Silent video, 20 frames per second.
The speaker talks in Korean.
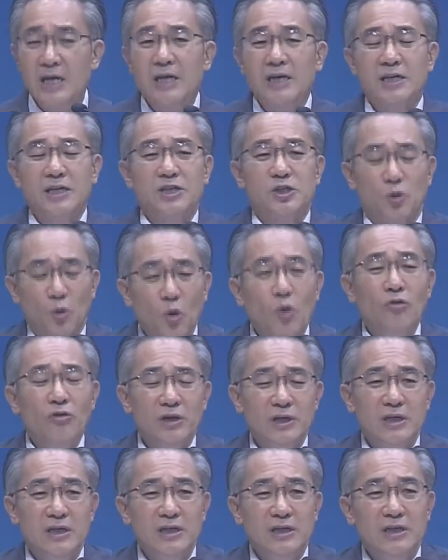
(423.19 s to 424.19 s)
그래서
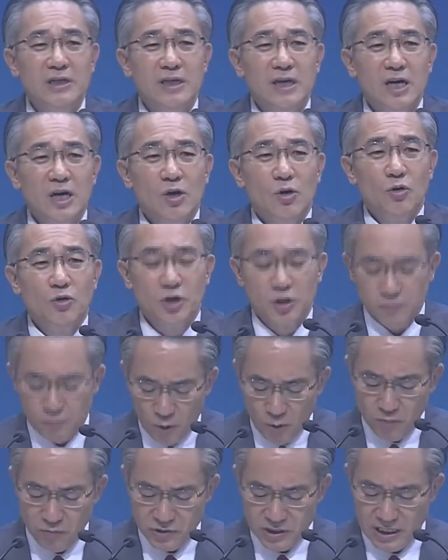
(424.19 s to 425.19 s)
오늘 오늘
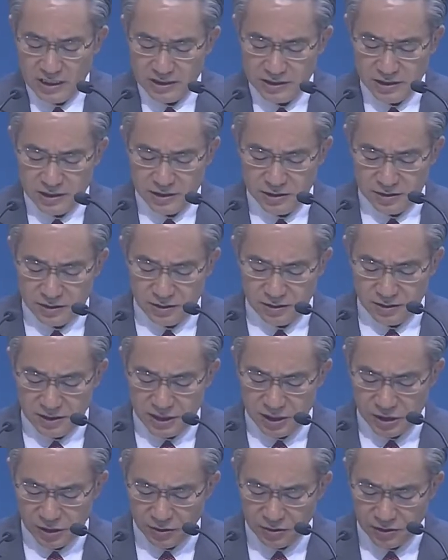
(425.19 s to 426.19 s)
본문에는요,
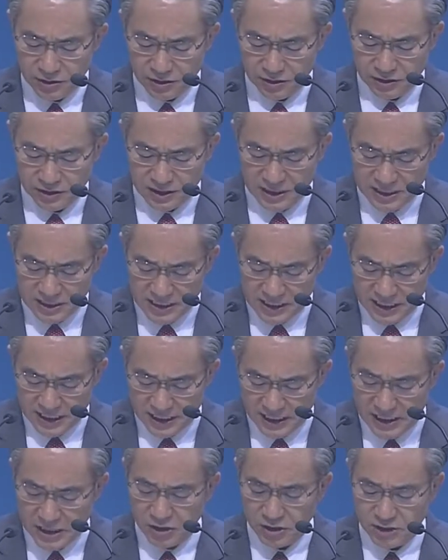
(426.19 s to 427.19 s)
이 성경은 그의
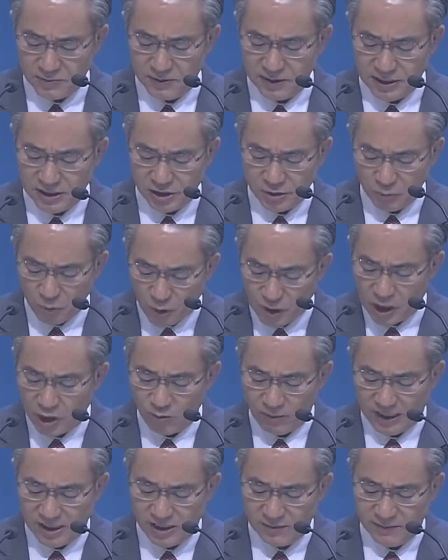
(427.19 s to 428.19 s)
리더십에 대해서 뭐라고
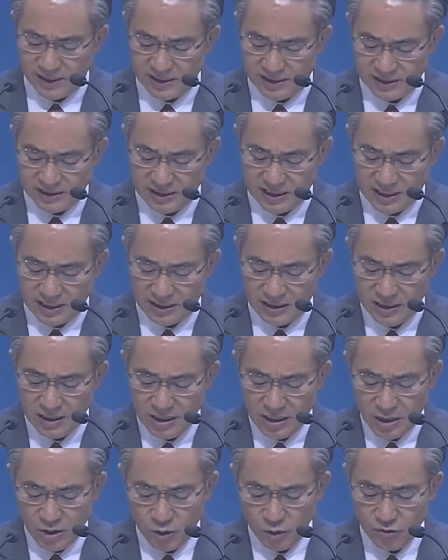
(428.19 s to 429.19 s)
말씀하시냐?
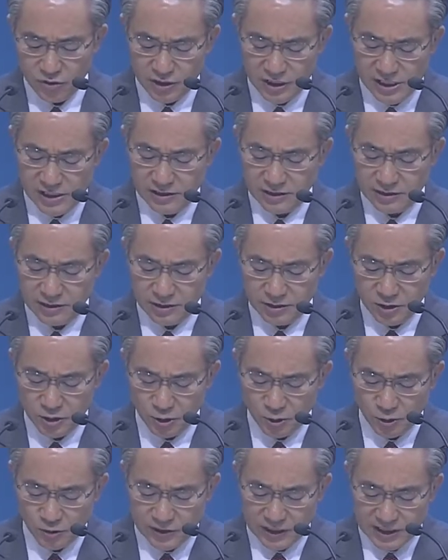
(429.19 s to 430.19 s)
오늘 읽었던
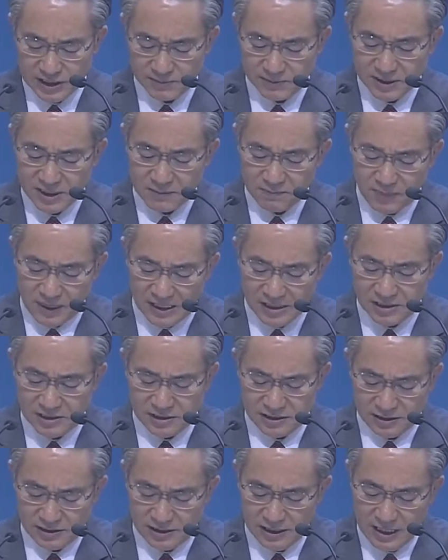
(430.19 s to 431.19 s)
여호사 14장
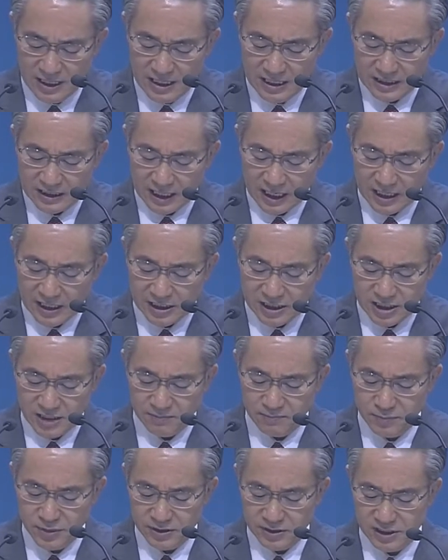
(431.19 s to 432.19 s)
8절 다 같이
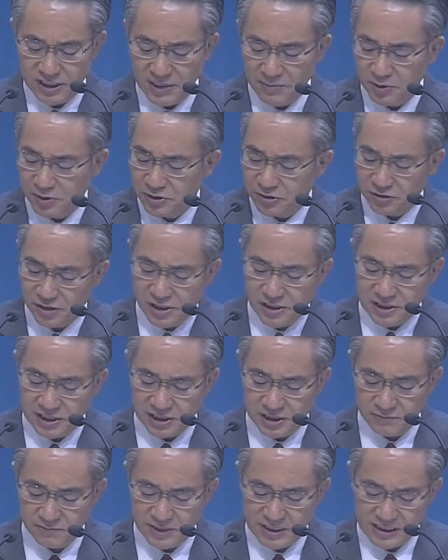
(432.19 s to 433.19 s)
한번 세 번역을
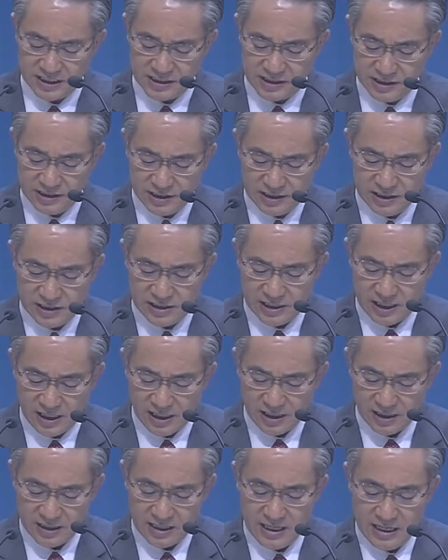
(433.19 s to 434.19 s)
읽겠습니다.
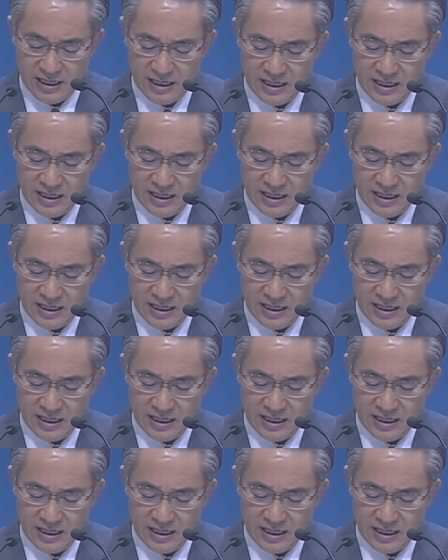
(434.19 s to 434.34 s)
시작.